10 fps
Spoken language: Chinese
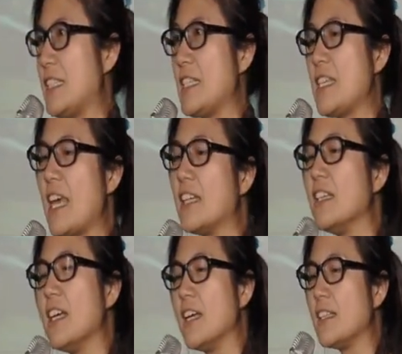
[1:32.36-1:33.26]
经验。
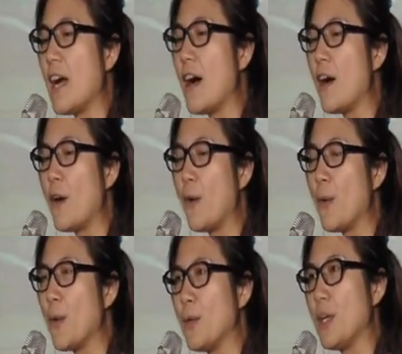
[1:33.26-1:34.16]
然后
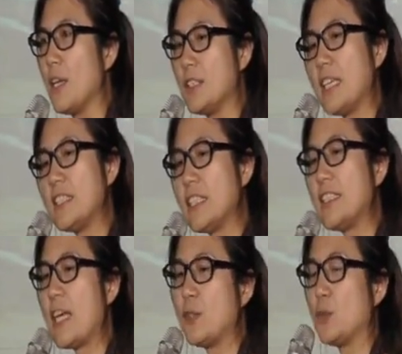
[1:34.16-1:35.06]
呃，像这些
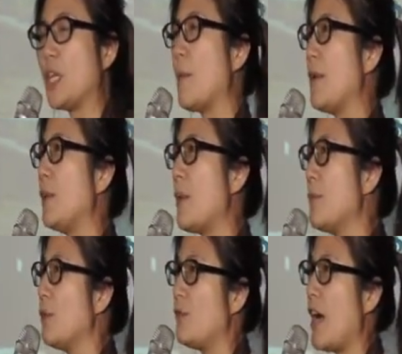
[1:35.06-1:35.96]
藏族小朋友，他
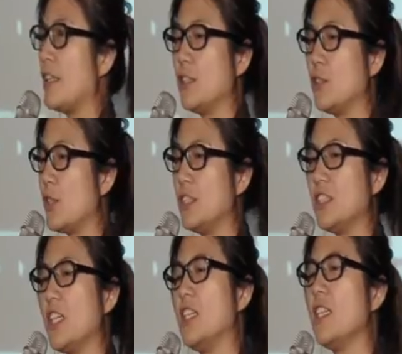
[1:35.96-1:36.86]
们都非常的纯
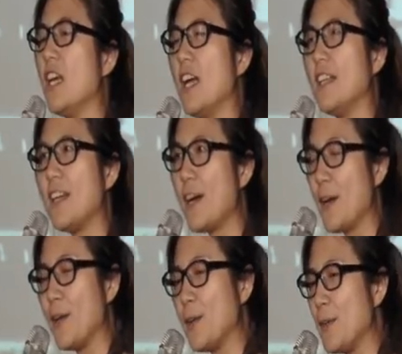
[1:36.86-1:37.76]
真。那
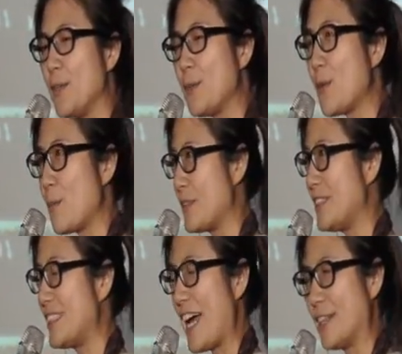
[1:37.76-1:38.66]
因为我们
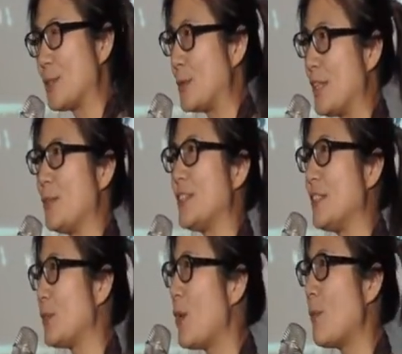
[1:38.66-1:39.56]
是长途的旅
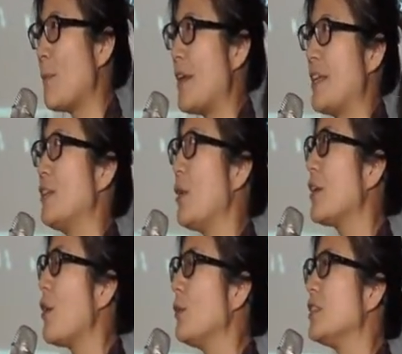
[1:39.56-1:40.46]
行，所以我们每天都会
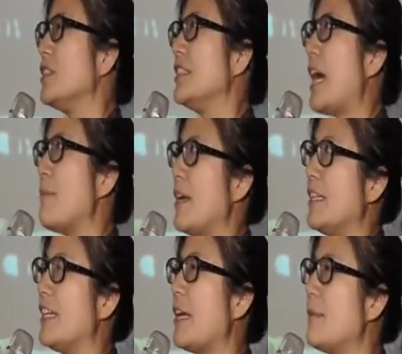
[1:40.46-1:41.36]
控制在每
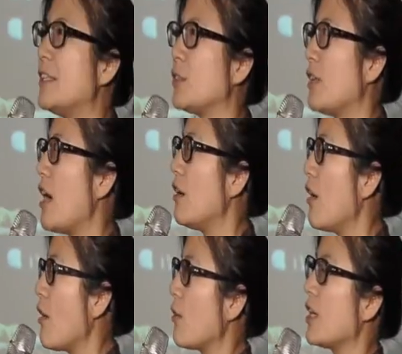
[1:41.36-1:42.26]
天他们走到
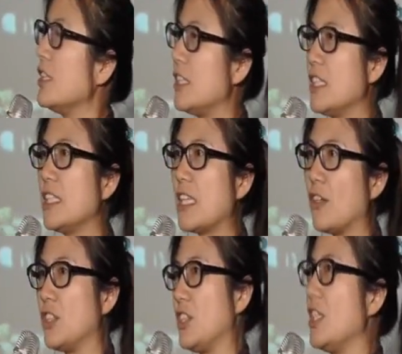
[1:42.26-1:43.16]
六跟七个
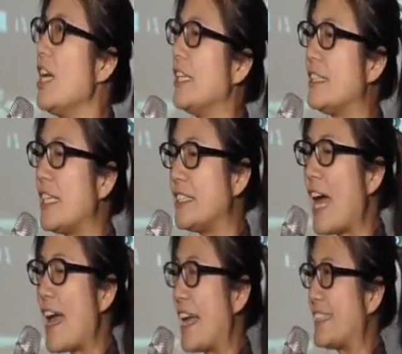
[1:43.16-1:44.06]
小时，趁
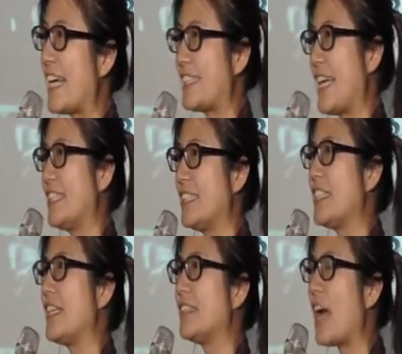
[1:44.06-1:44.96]
太阳下山之
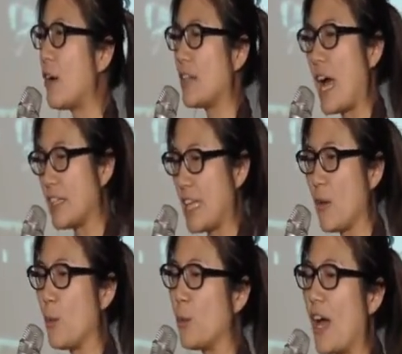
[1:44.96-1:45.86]
前到达
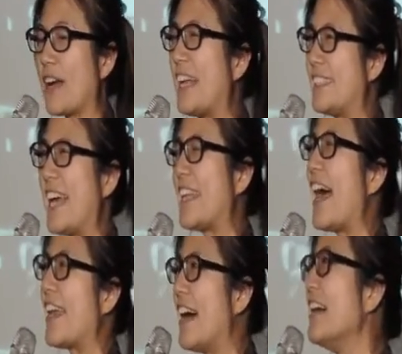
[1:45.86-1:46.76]
山屋，然后开始晒
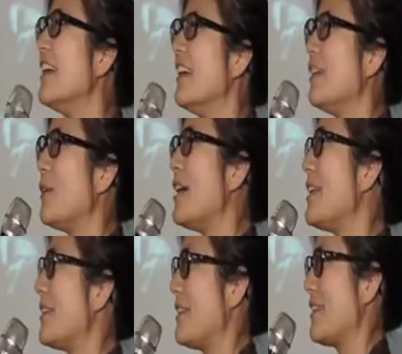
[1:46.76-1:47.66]
太阳。因
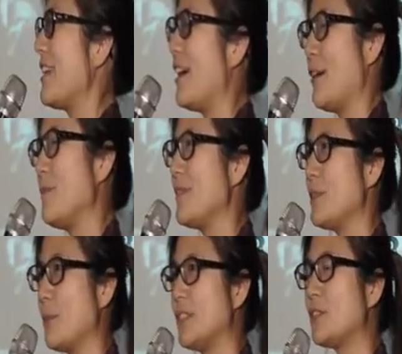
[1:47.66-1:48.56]
为呃
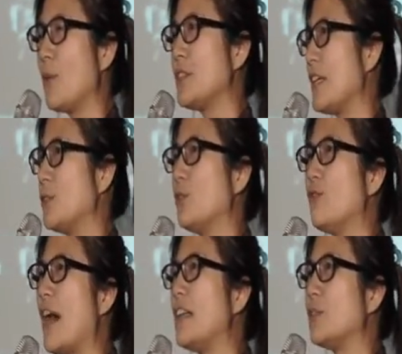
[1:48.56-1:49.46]
我们是冬天出
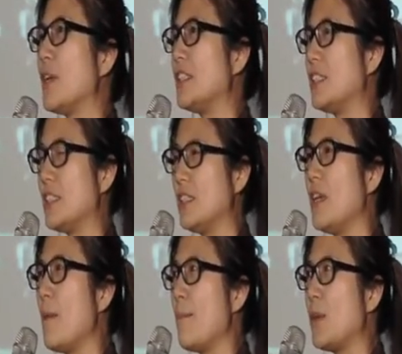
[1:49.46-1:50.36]
发的，所以其实
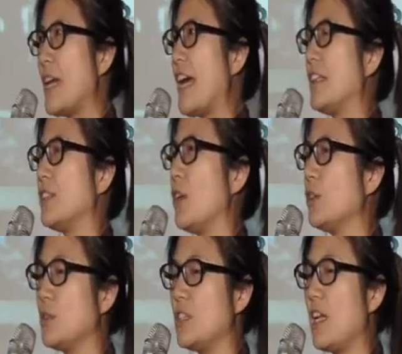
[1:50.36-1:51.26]
没有太阳的时
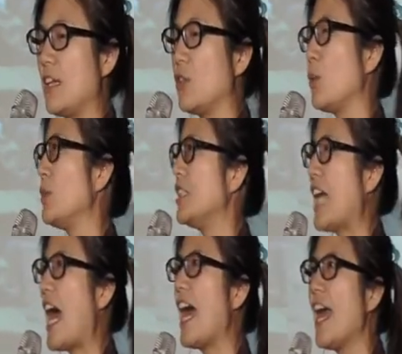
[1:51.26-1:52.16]
候都是零度以
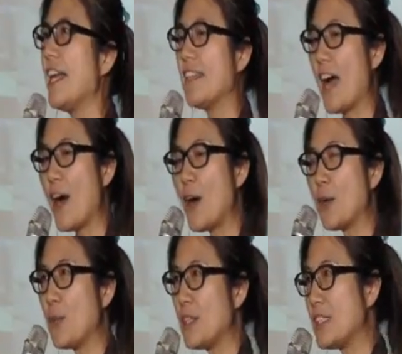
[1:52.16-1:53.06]
下。然
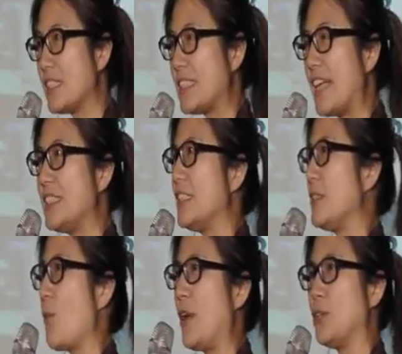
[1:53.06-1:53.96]
后，因为这个山径
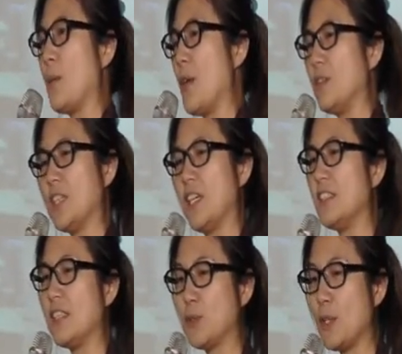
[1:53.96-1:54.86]
是完全没有车
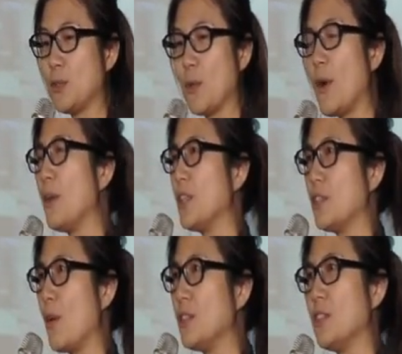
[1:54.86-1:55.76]
子的，所以所有的
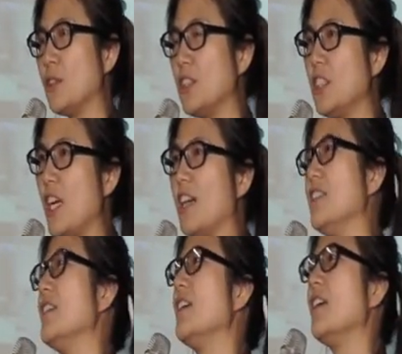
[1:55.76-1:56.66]
东西都是人，
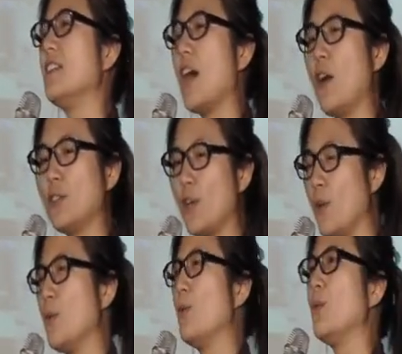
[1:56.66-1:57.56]
然后
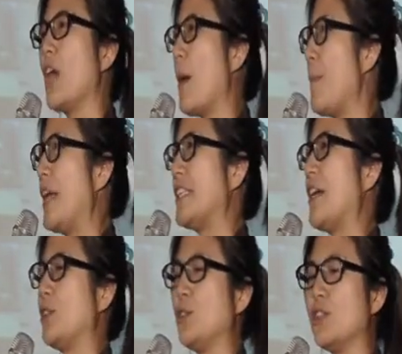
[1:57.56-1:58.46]
动物，然后背
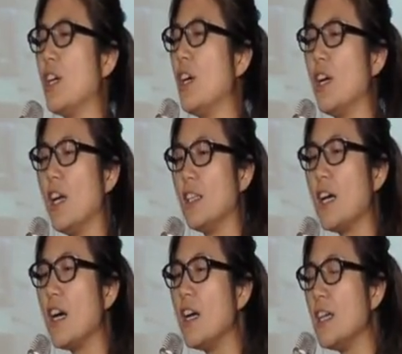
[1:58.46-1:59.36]
上去的。
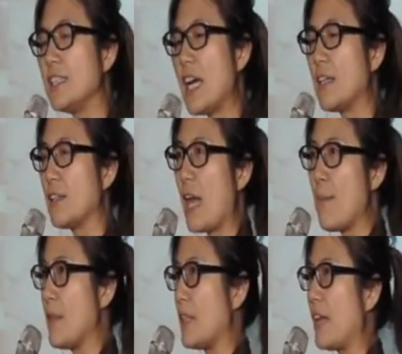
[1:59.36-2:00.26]
那像他
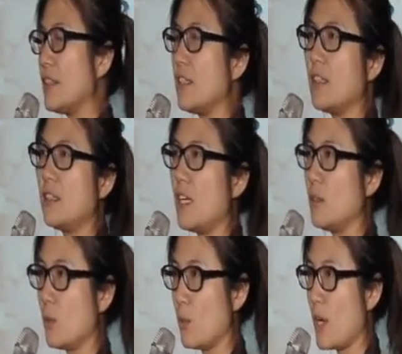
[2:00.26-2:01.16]
们当地的
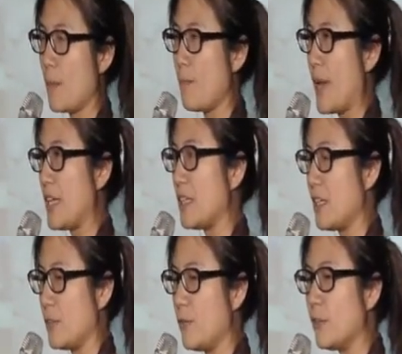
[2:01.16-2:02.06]
人，如可背
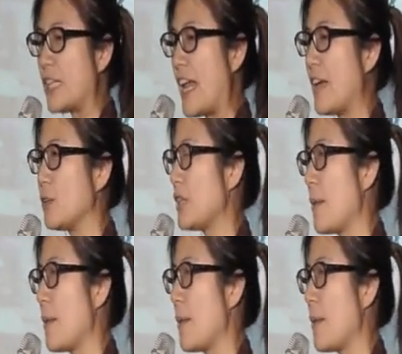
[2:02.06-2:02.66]
的负载量都差